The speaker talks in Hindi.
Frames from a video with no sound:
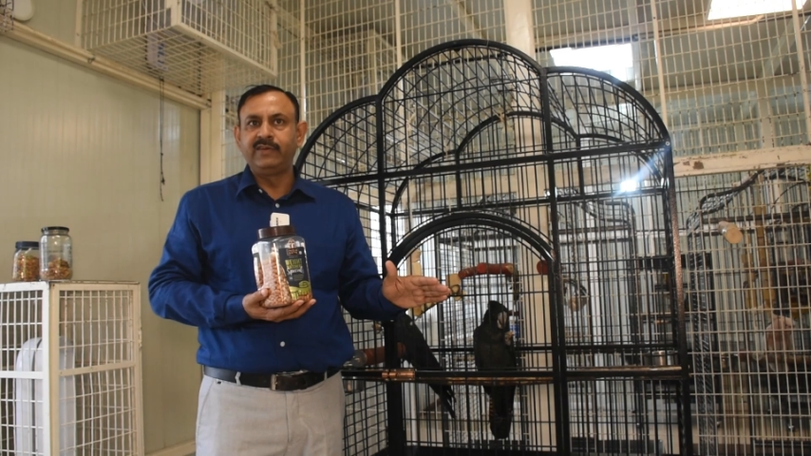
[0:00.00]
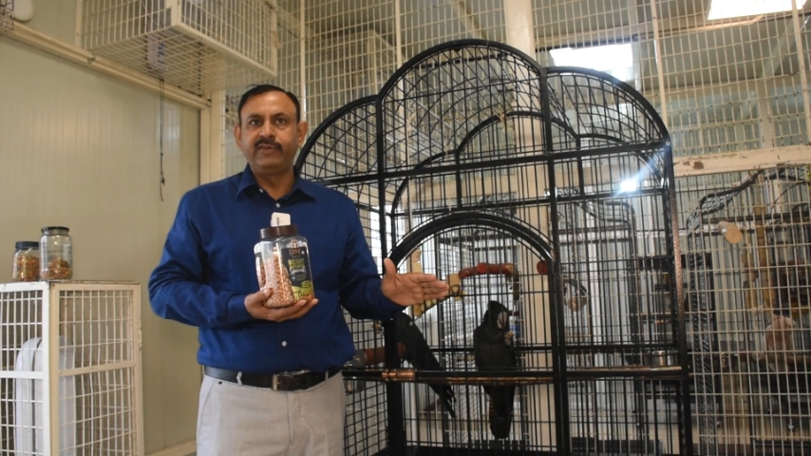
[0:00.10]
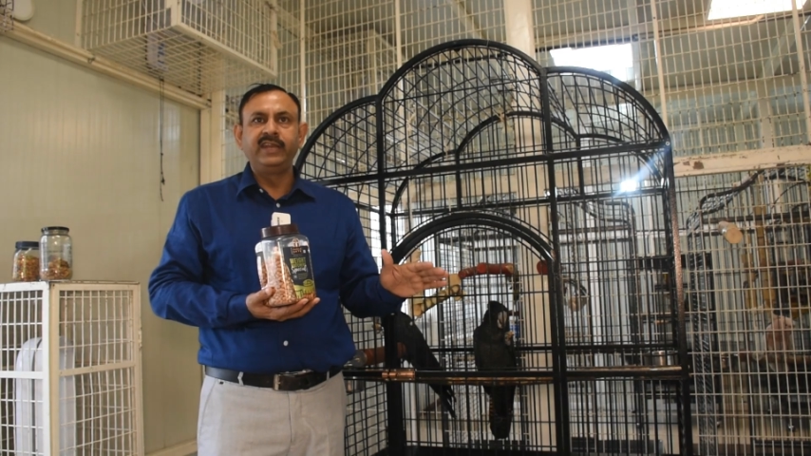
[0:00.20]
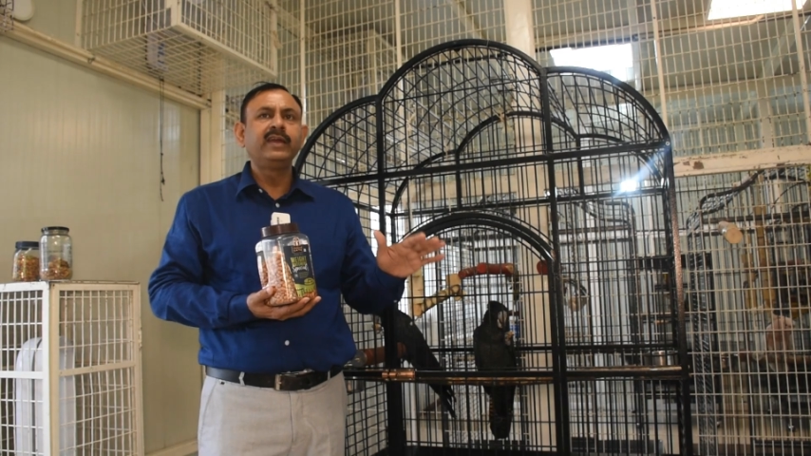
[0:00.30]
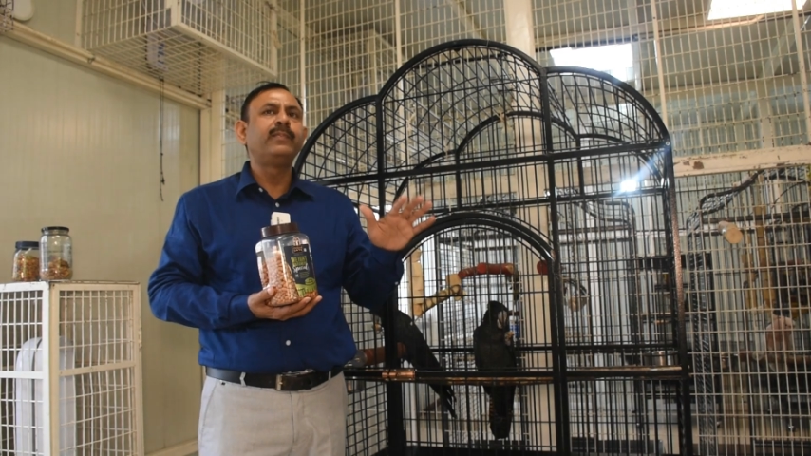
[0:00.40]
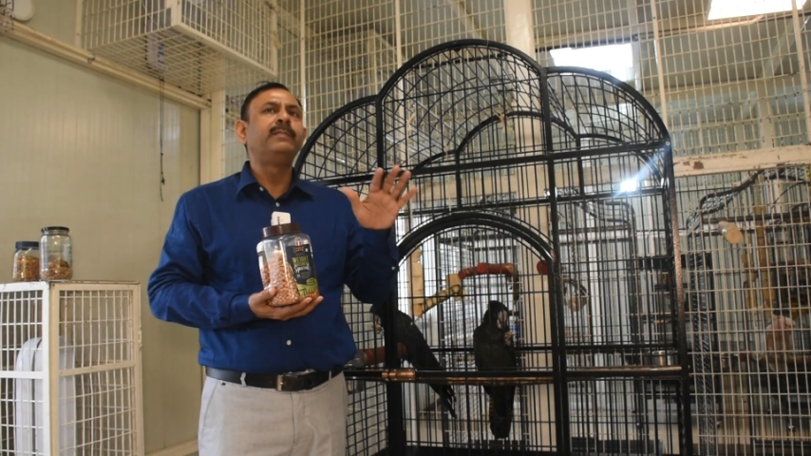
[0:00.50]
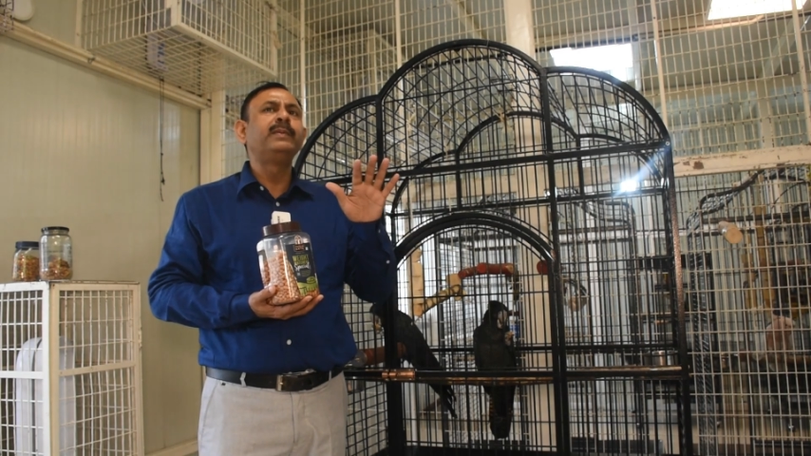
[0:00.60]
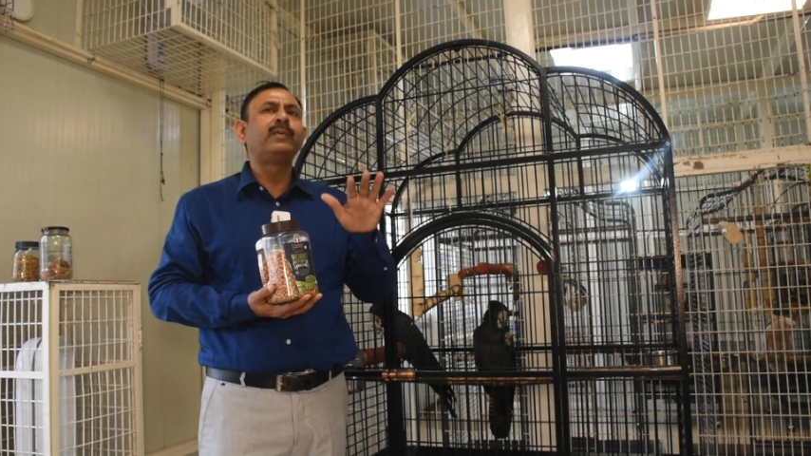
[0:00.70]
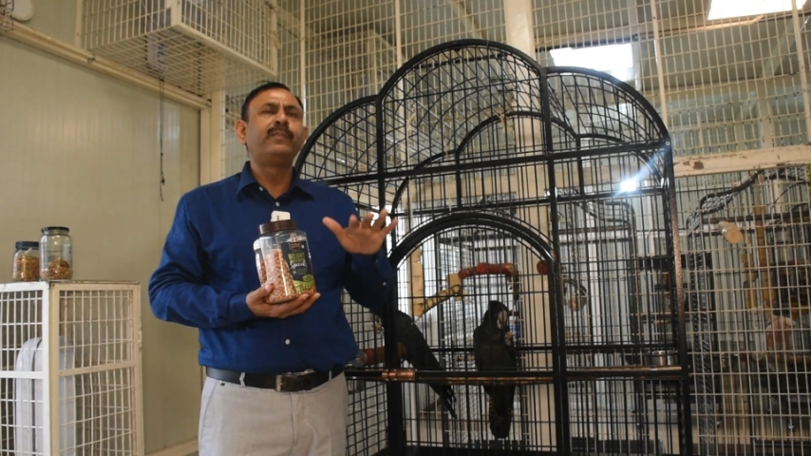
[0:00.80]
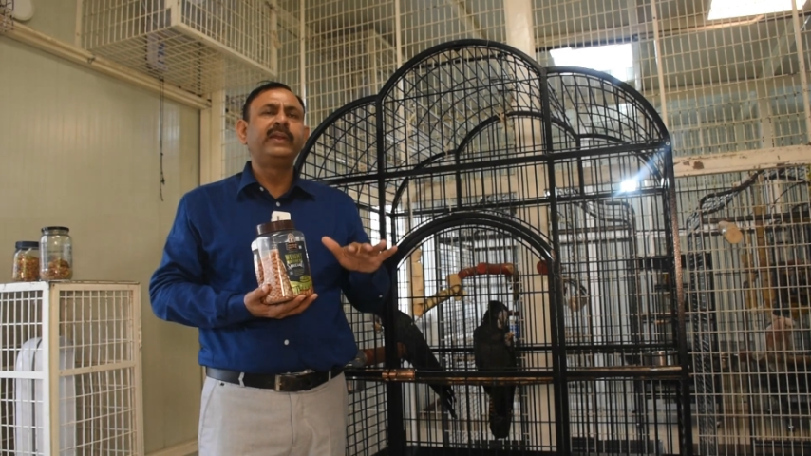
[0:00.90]
किया हुआ यानी
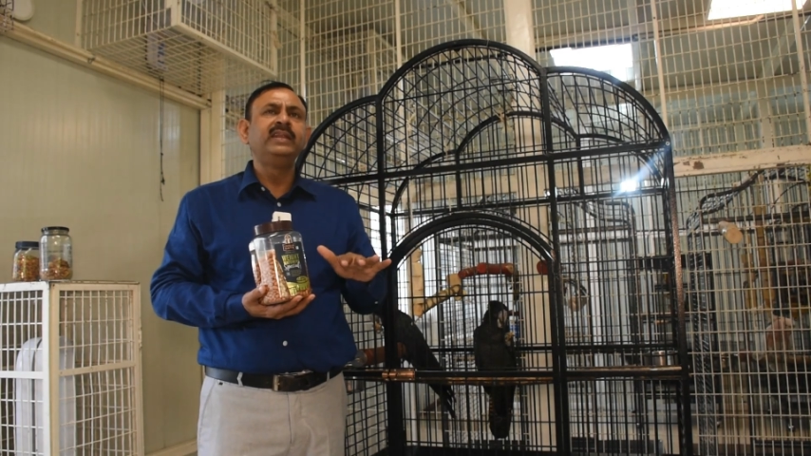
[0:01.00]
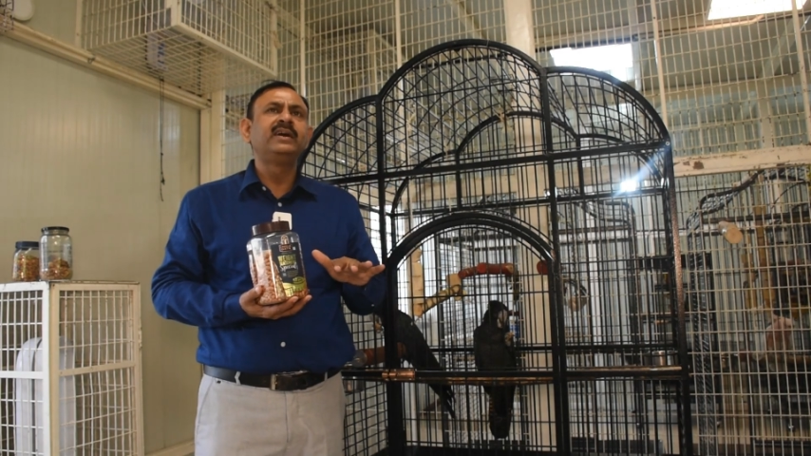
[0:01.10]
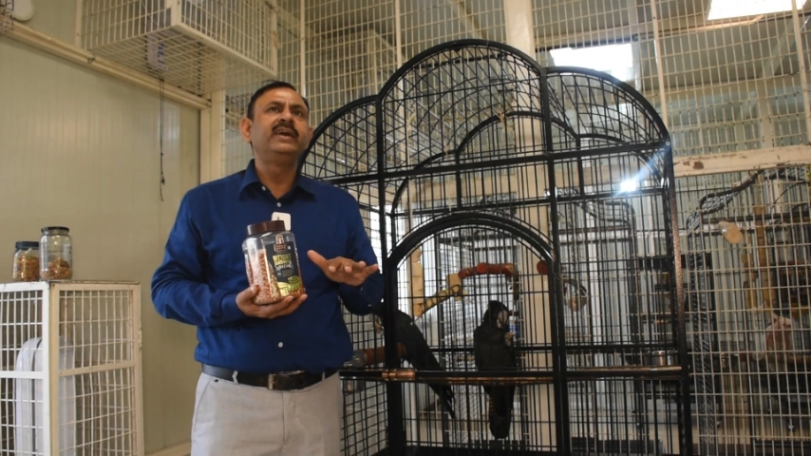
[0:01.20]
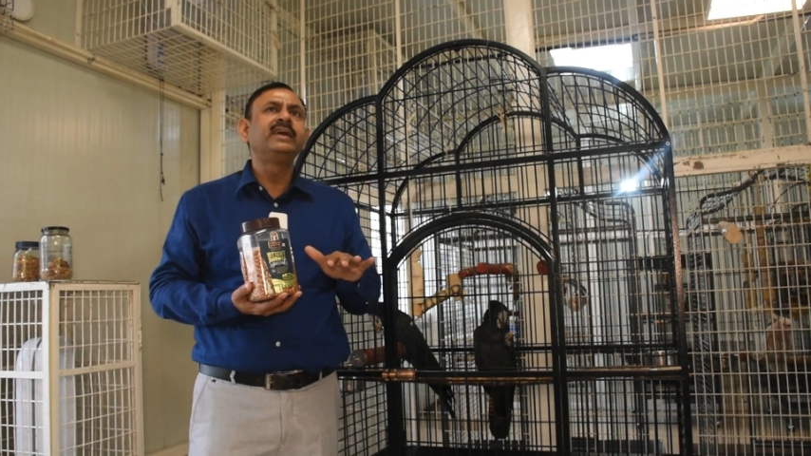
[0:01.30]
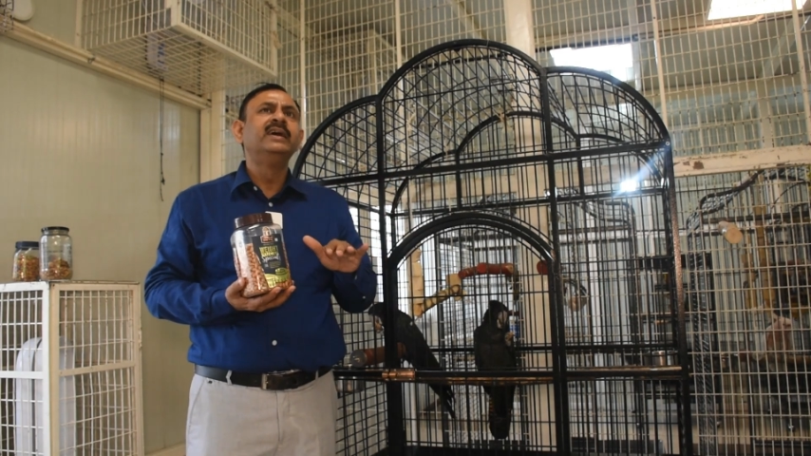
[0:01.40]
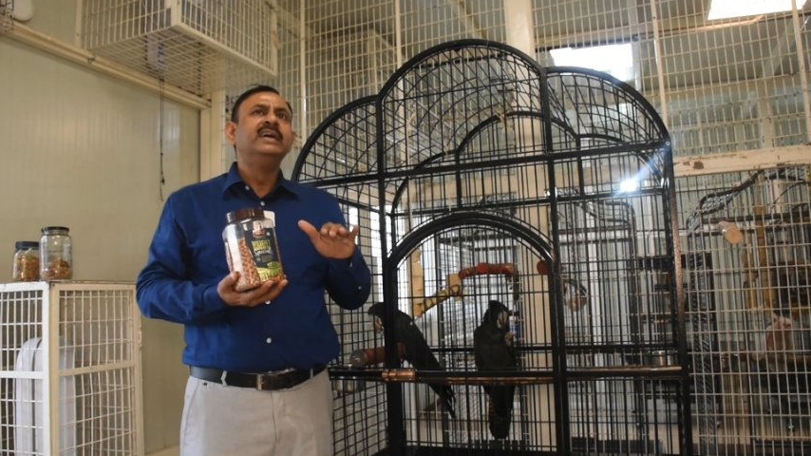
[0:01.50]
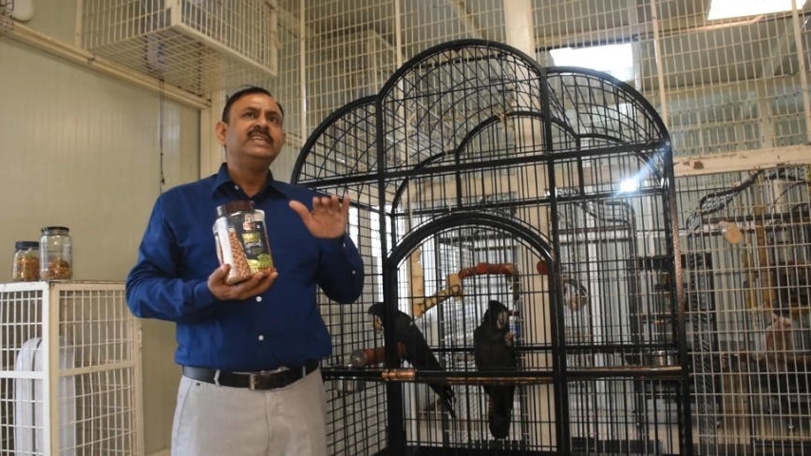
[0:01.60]
हमने प्रॉपर इनका एक